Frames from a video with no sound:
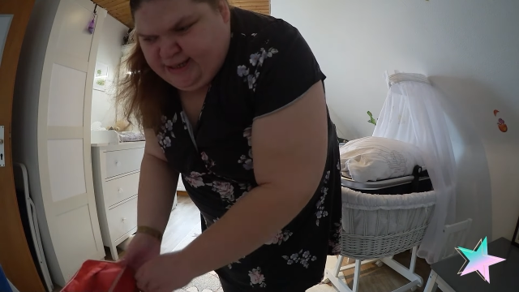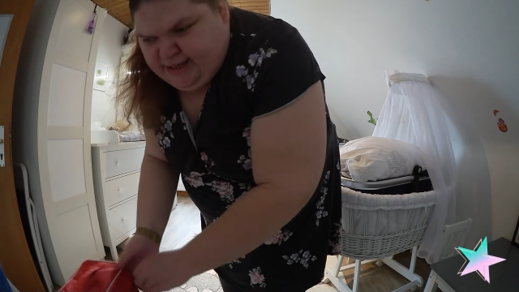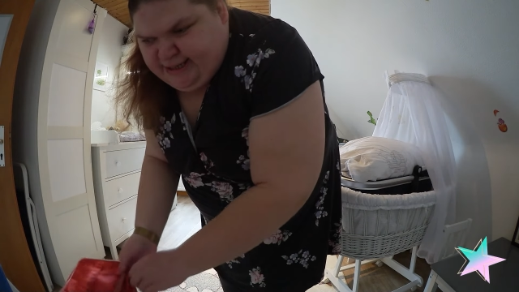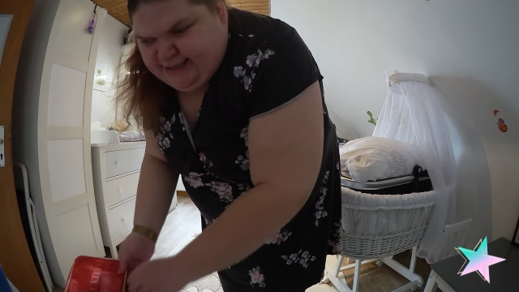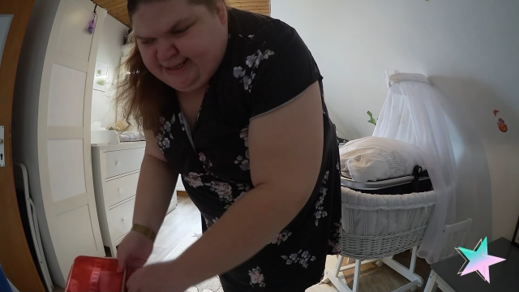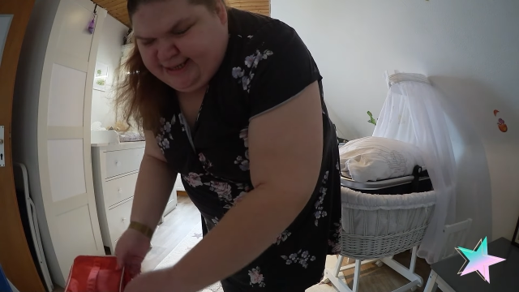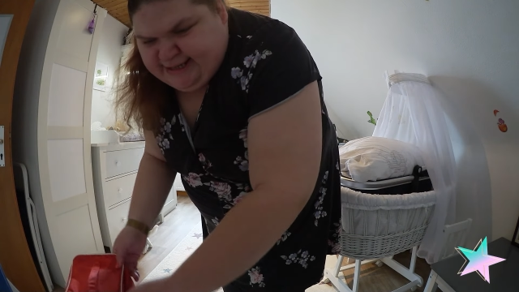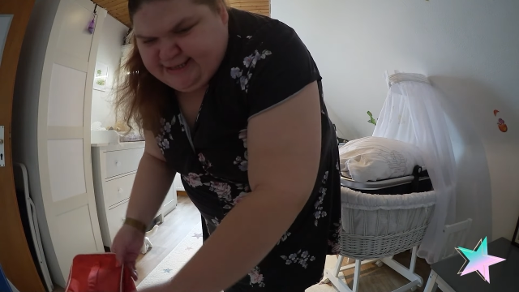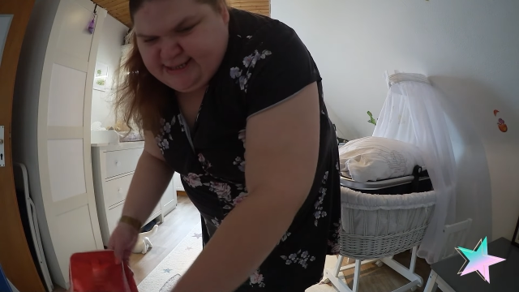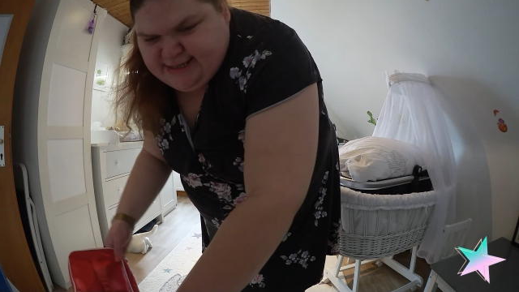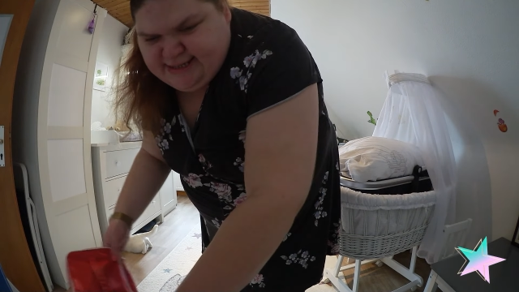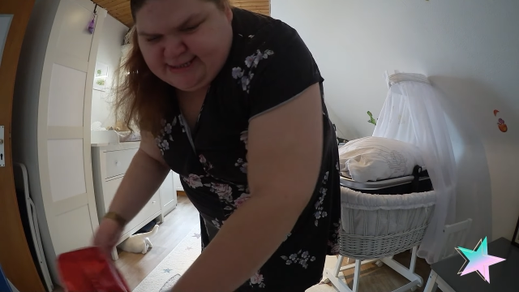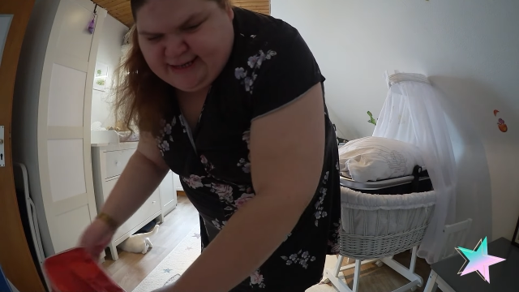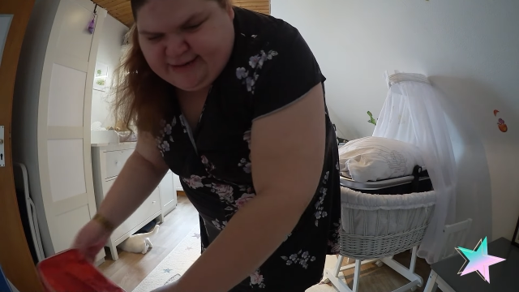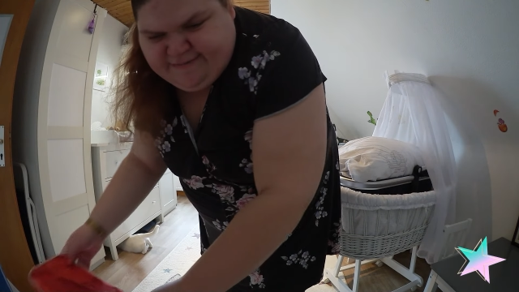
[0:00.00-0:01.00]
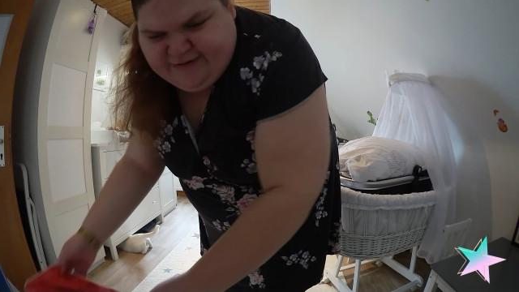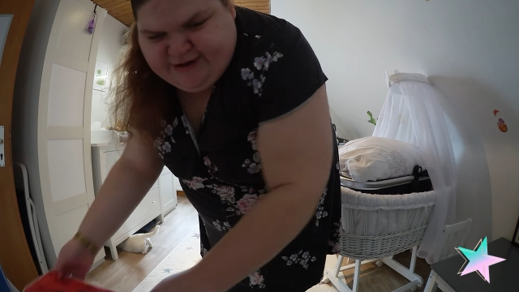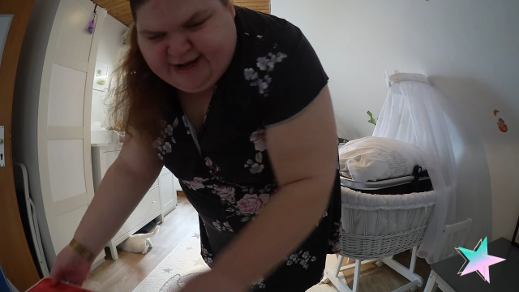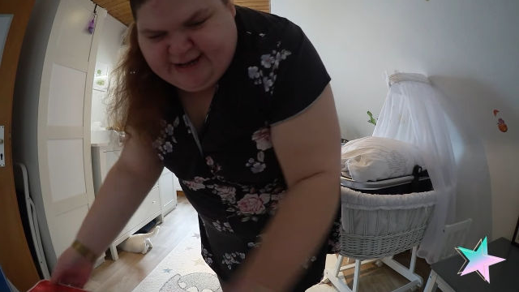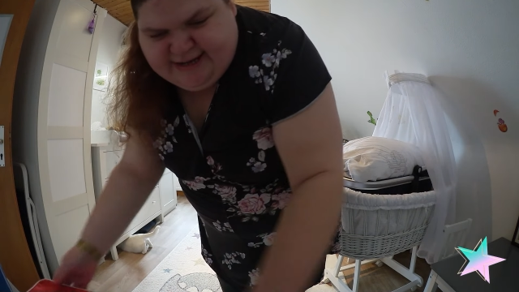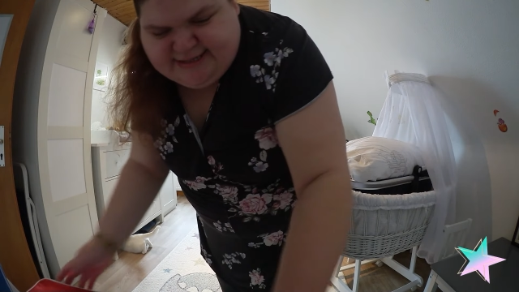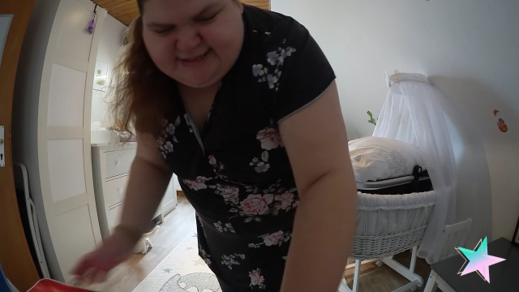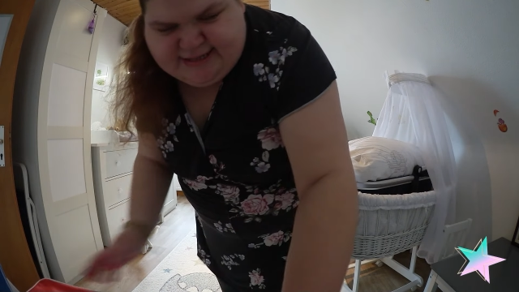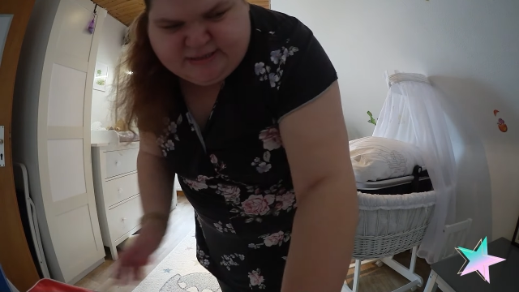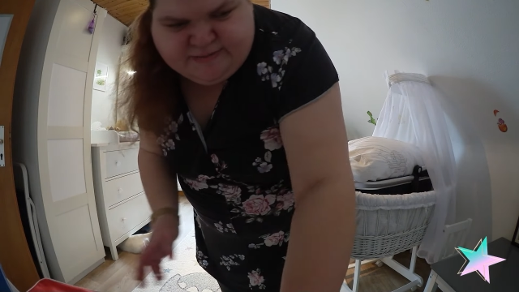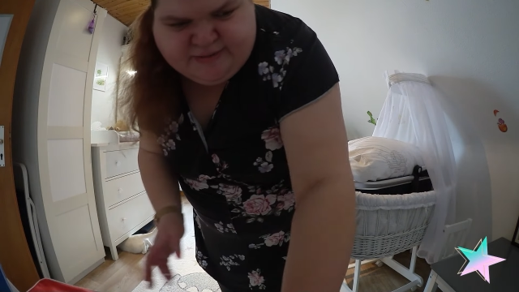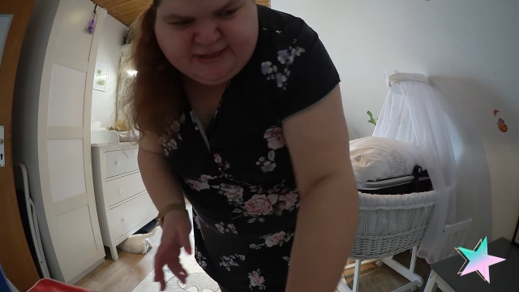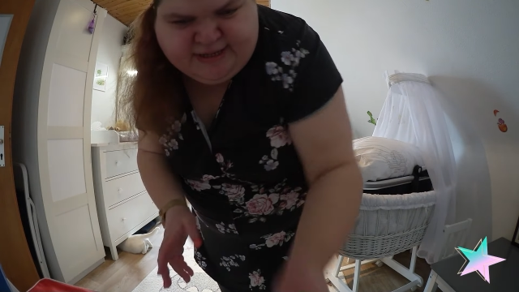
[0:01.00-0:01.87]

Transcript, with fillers: Ich lasse das jetzt einfach alles erstmal